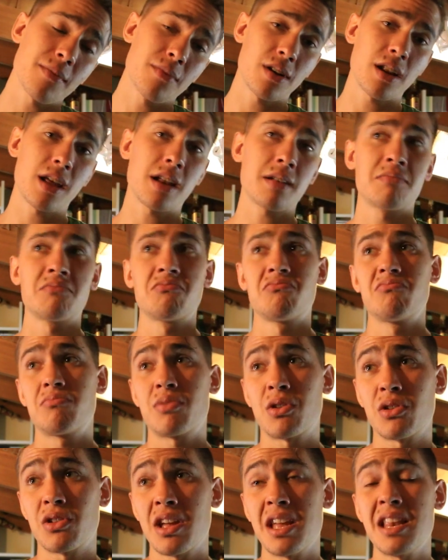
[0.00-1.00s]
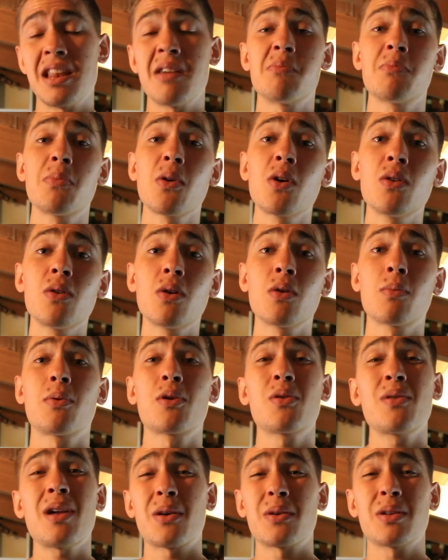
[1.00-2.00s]
a poner proteína en polvo
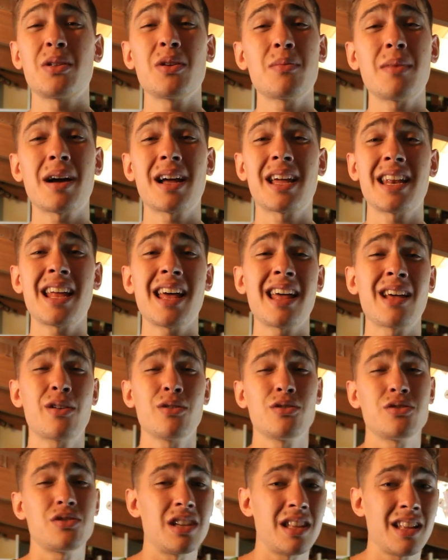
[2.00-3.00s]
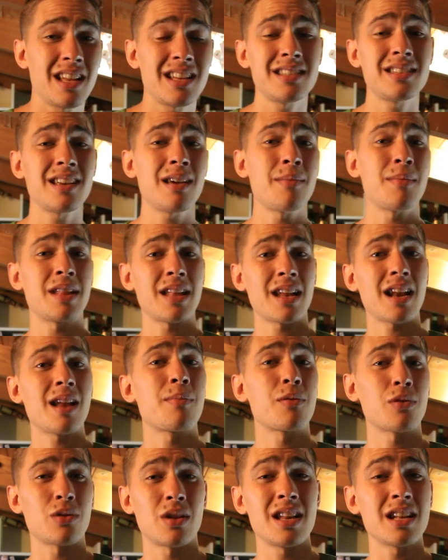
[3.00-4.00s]
por una cuestión más que nada de consistencia de meter
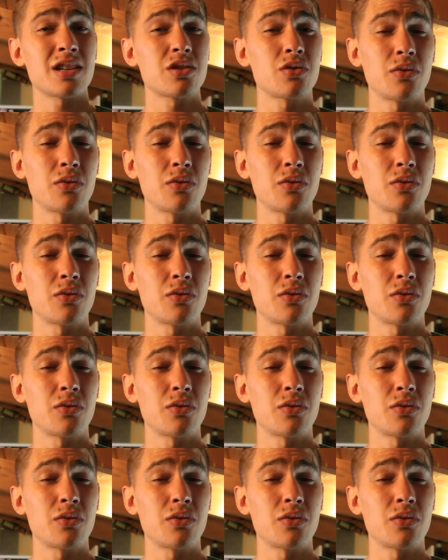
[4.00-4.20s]
la proteína